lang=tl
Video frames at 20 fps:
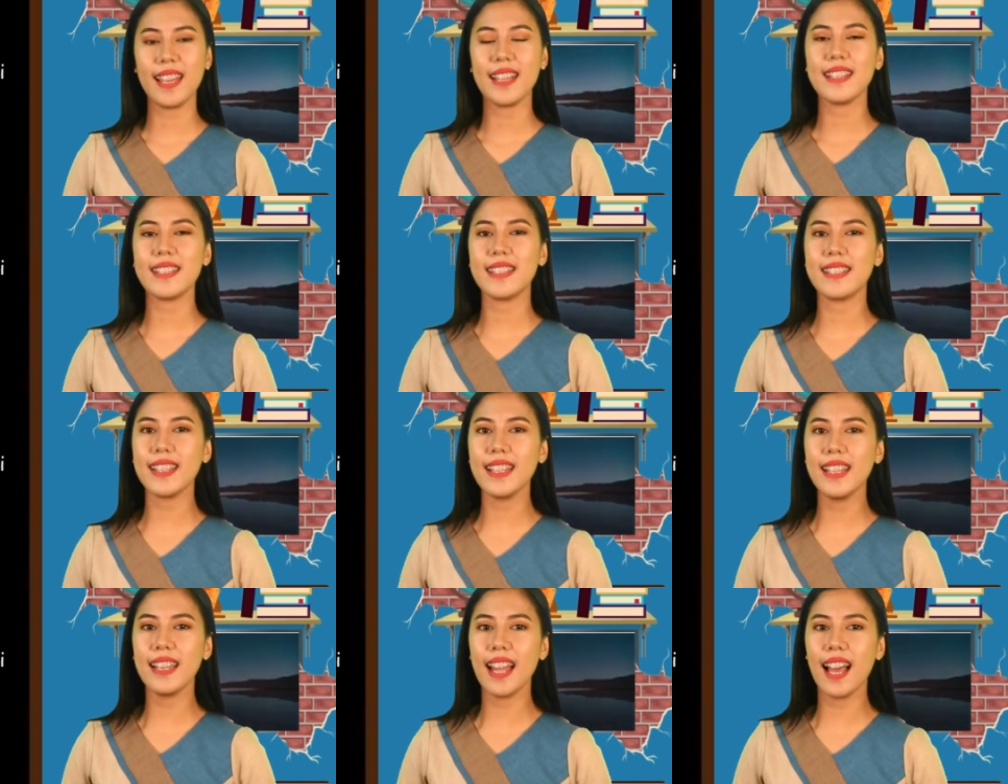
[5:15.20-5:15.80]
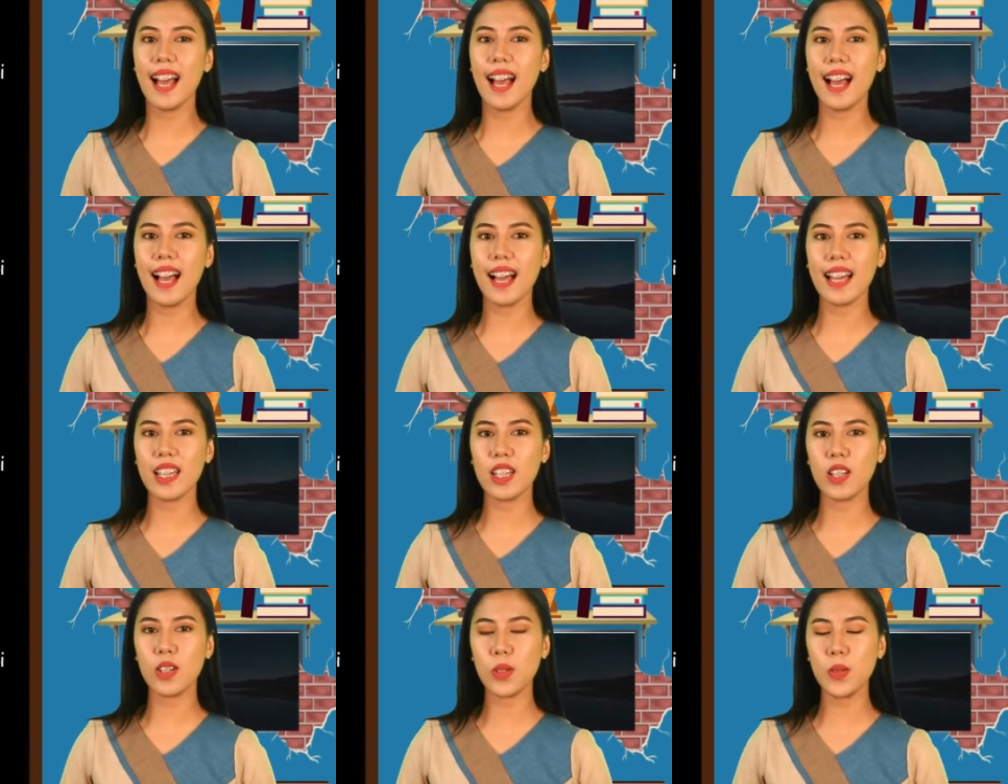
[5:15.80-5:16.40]
Sila
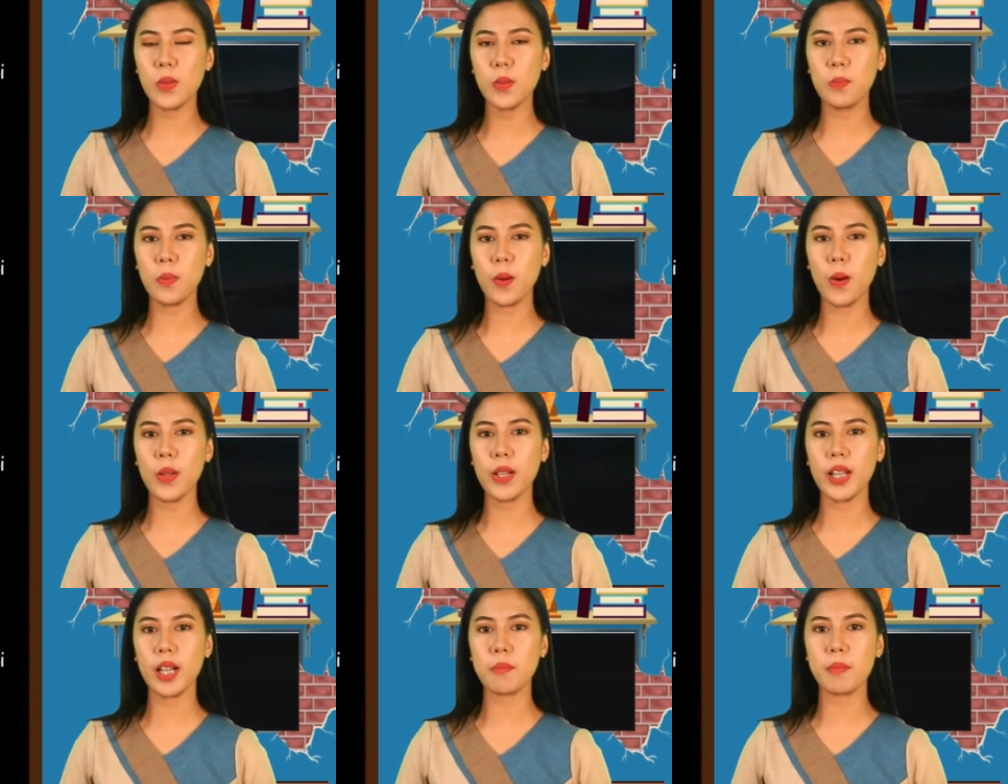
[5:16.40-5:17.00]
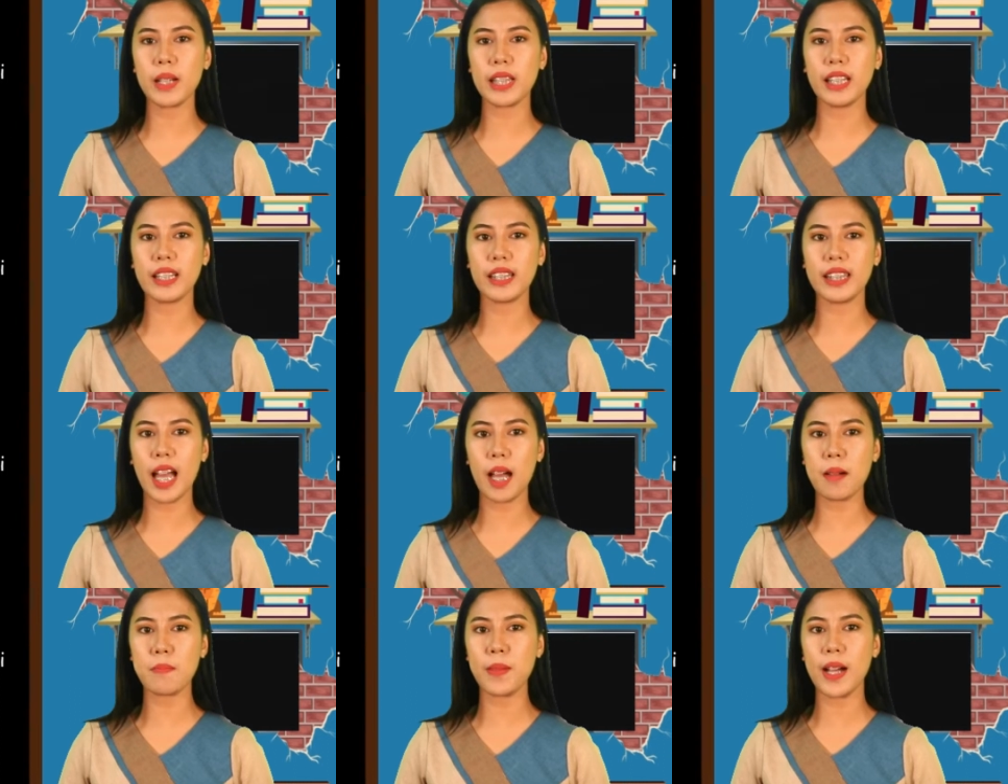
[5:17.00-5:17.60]
ay grupo ng
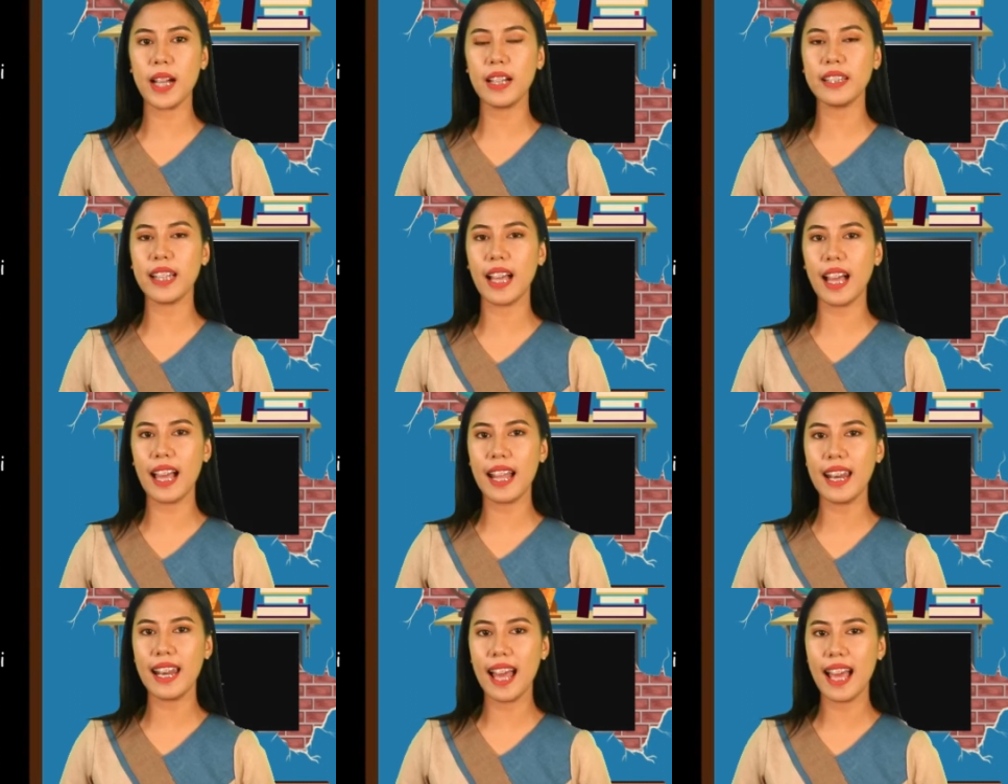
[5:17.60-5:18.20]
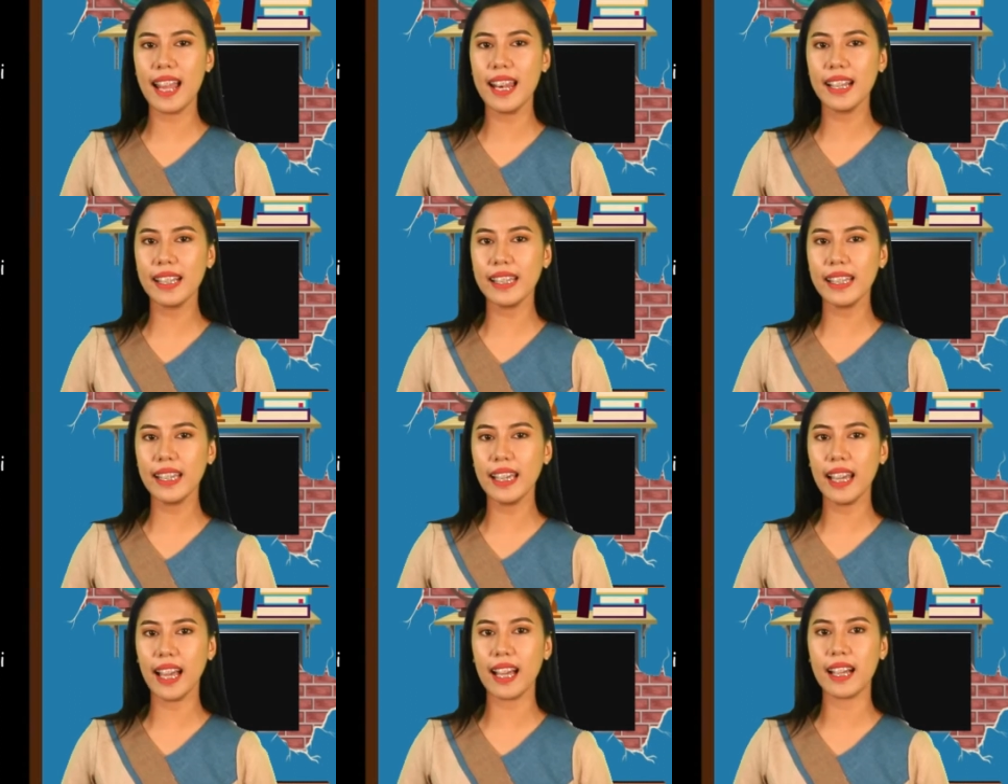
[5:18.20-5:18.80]
matatapang
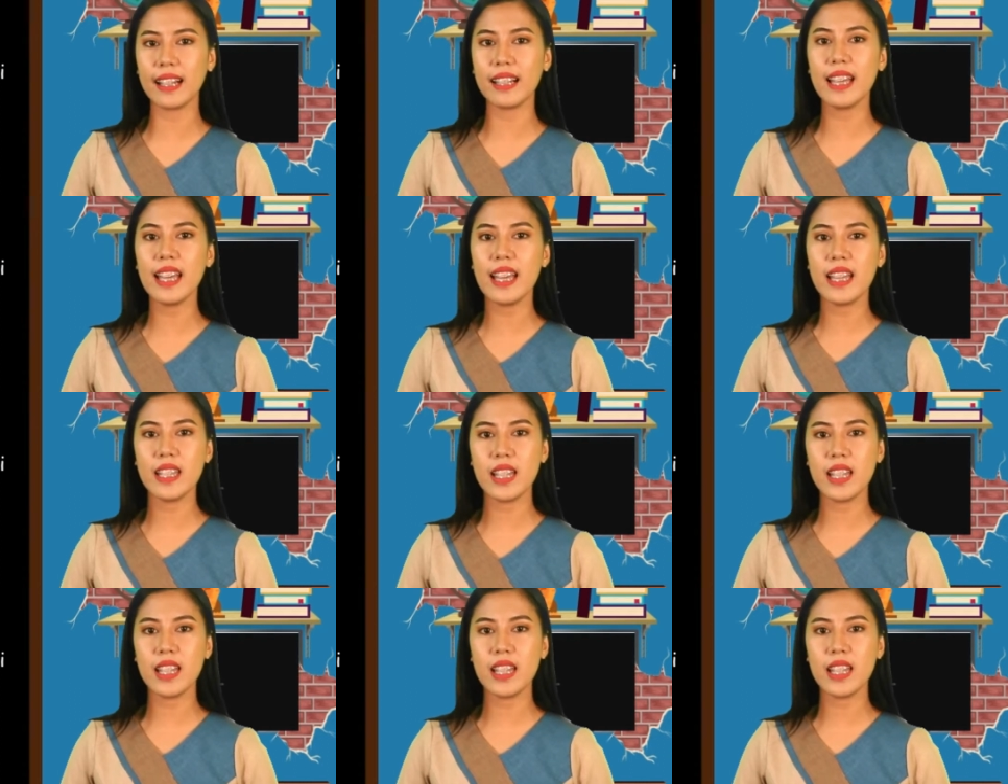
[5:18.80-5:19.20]
nakalalakihang